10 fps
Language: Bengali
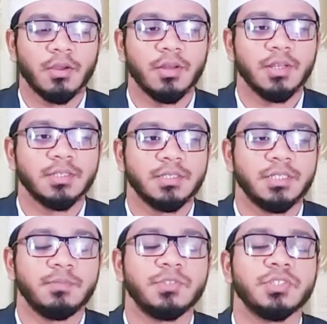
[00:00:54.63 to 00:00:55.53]
এখন
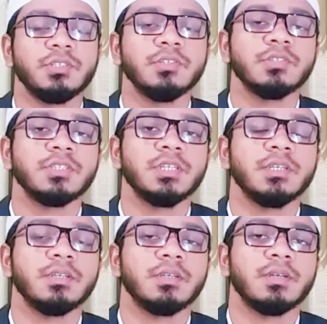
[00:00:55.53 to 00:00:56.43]
যে বিষয়টি হচ্ছে
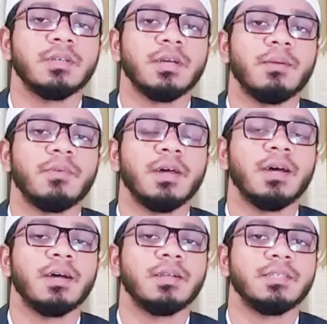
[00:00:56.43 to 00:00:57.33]

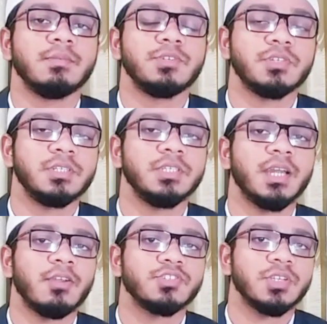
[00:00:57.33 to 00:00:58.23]
আমরা যে বিষয়টি
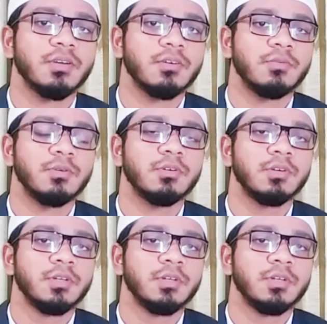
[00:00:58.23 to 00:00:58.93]
নিয়ে আলোচনা করব